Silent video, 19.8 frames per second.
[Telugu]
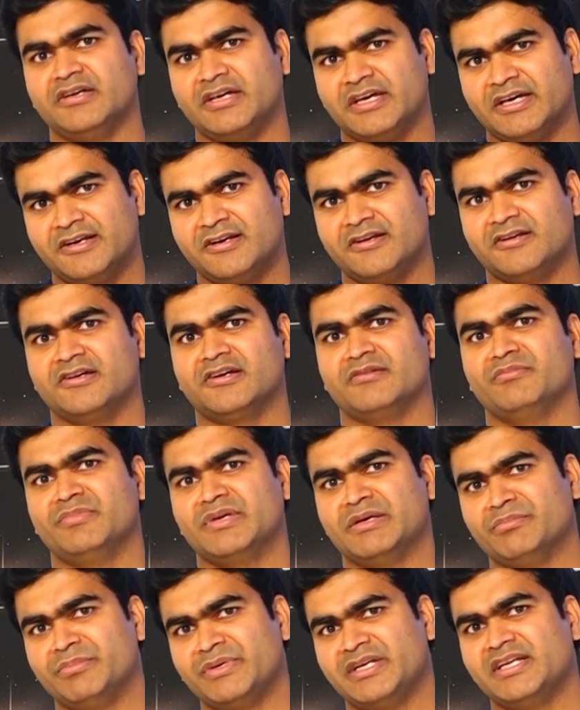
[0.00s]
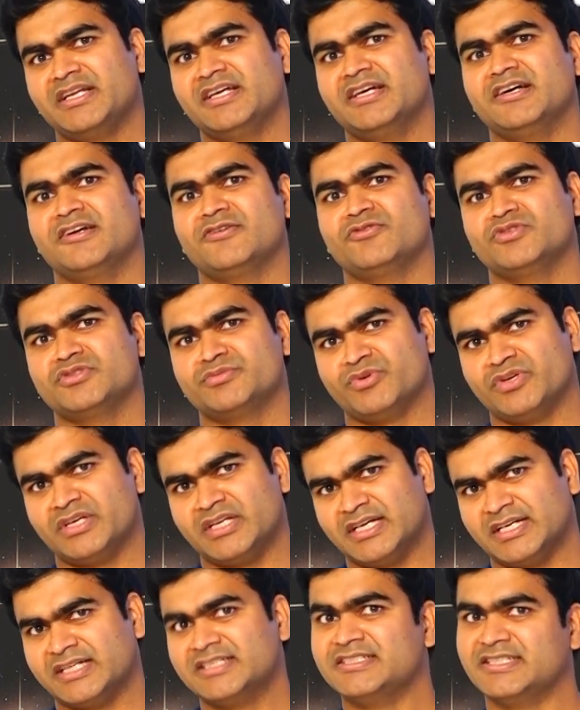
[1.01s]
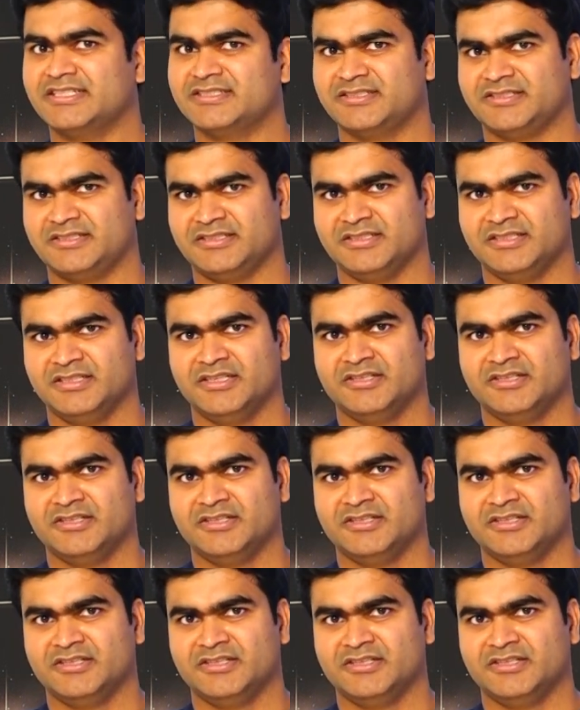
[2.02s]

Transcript: హెయిర్ కం టెంపరీగా రూట్స్ పోయేలాగా చేస్తుంది